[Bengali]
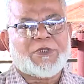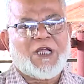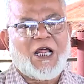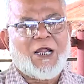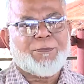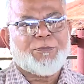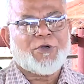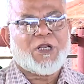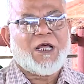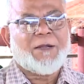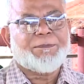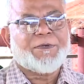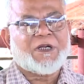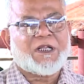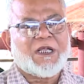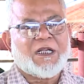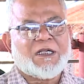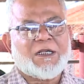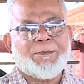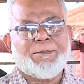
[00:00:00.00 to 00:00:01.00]
তারপরে
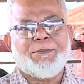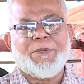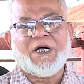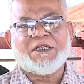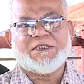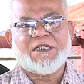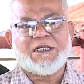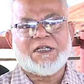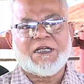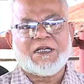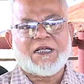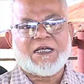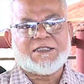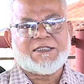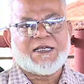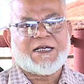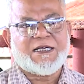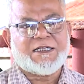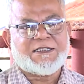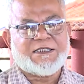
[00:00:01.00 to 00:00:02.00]
আপনাকে একটা বাজারের
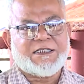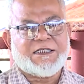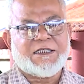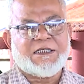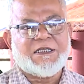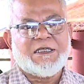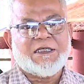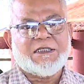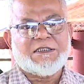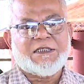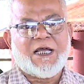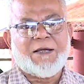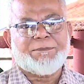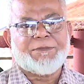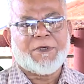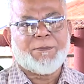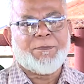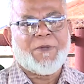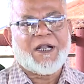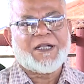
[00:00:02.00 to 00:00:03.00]
কাছাকাছি যে
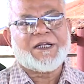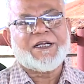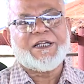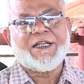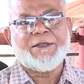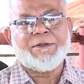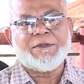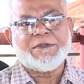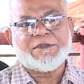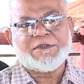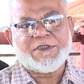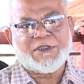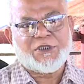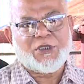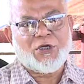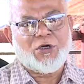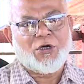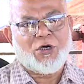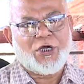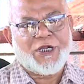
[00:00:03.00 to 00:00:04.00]
আপনার মার্কেটিং
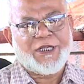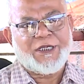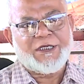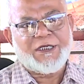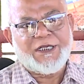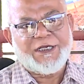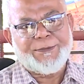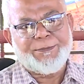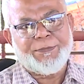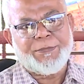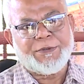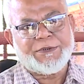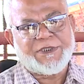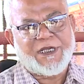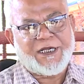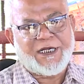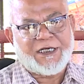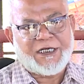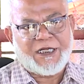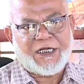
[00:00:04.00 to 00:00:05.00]
যেতে হয় এই
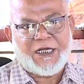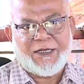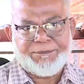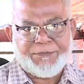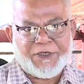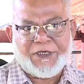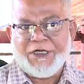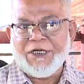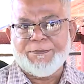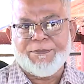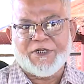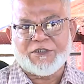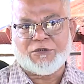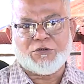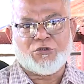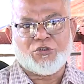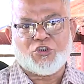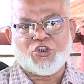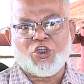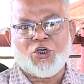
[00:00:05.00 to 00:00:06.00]
জায়গাটাকে আপনার নির্বাচন
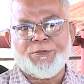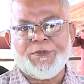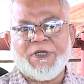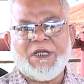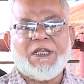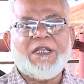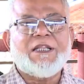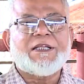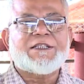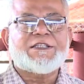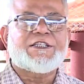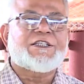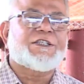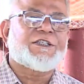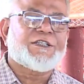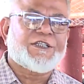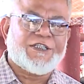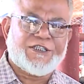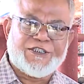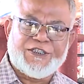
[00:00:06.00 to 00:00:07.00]
করতে হবে
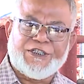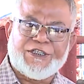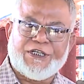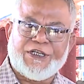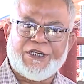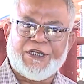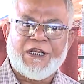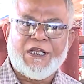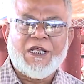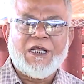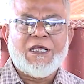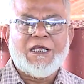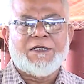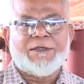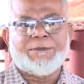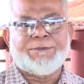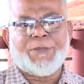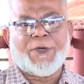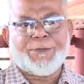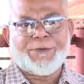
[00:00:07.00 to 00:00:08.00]
ইলেকট্রিসিটি
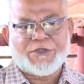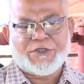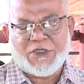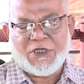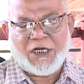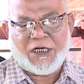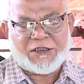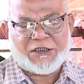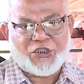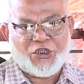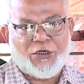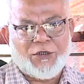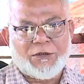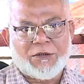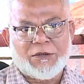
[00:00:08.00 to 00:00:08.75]
ব্যবস্থা রাখতে